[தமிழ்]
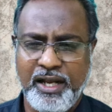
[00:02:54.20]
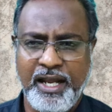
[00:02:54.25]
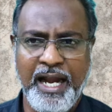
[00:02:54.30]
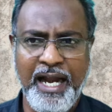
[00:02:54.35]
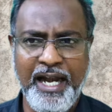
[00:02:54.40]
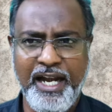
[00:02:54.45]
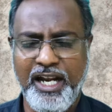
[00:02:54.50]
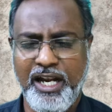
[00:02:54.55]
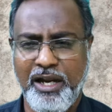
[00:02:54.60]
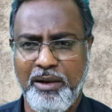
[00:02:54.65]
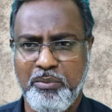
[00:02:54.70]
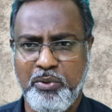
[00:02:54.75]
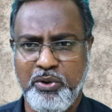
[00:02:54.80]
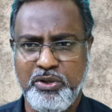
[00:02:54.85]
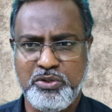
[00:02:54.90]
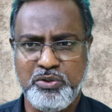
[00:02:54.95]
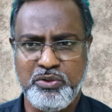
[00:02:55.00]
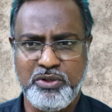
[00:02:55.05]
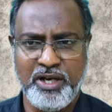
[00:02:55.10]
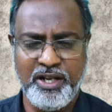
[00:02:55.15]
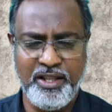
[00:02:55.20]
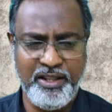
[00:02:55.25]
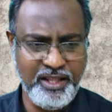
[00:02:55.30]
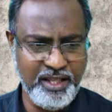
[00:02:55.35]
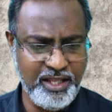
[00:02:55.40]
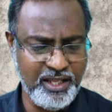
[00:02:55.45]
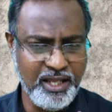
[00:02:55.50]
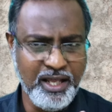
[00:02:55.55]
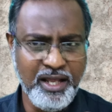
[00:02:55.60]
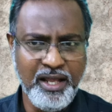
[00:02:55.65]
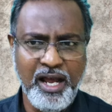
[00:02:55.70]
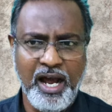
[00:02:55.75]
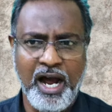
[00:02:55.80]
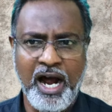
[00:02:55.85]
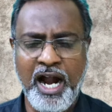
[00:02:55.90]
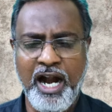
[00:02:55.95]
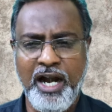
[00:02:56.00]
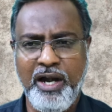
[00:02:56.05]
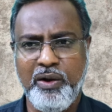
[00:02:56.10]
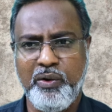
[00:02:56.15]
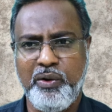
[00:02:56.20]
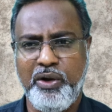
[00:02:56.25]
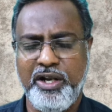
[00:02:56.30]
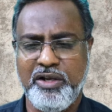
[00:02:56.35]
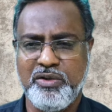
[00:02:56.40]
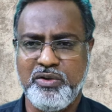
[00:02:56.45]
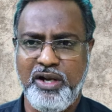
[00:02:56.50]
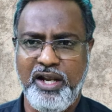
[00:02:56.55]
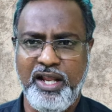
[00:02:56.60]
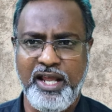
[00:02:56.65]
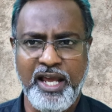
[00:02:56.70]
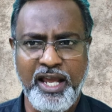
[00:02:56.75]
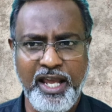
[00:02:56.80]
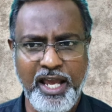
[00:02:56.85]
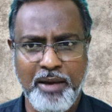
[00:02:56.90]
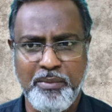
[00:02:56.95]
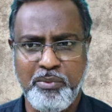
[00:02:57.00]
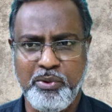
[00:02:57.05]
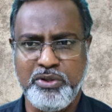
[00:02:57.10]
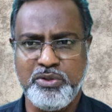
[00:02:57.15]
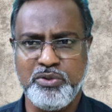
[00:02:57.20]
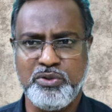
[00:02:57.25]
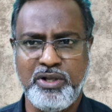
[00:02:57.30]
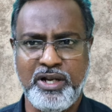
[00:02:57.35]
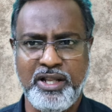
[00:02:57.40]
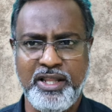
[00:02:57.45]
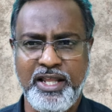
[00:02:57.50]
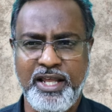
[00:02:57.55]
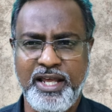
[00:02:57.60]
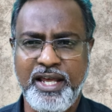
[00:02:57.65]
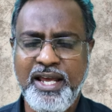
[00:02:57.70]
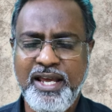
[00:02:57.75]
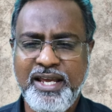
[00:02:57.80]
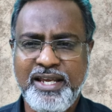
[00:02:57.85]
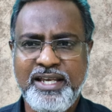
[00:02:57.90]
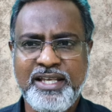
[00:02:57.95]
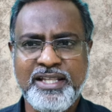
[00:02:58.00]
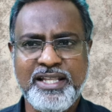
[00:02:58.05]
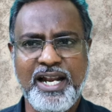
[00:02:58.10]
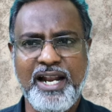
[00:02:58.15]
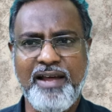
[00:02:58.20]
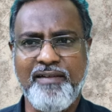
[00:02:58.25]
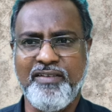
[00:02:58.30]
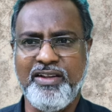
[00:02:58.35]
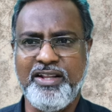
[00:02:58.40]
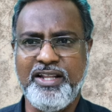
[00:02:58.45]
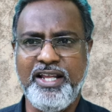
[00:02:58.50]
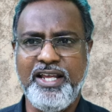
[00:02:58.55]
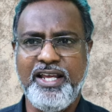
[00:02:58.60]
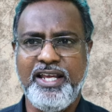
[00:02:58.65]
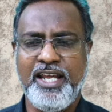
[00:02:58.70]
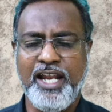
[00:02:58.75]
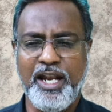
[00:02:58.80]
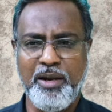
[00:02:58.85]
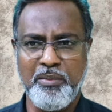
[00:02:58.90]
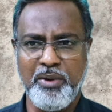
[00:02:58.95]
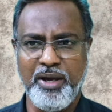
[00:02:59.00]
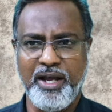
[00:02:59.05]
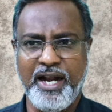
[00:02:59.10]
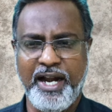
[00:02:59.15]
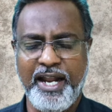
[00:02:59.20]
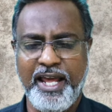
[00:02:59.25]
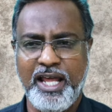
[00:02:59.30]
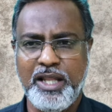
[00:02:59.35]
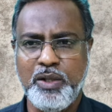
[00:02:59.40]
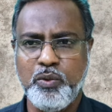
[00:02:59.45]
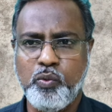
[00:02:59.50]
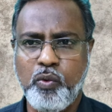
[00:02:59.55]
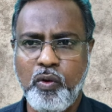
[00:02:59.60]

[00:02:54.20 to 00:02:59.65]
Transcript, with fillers: கேன்டீனில் போய் சுற்றுறது ஆன் டியூட்டின்னு சொல்லி எங்கேயா போய் சுற்றுறது இதெல்லாம் வந்து இனிமேல் கிடையாது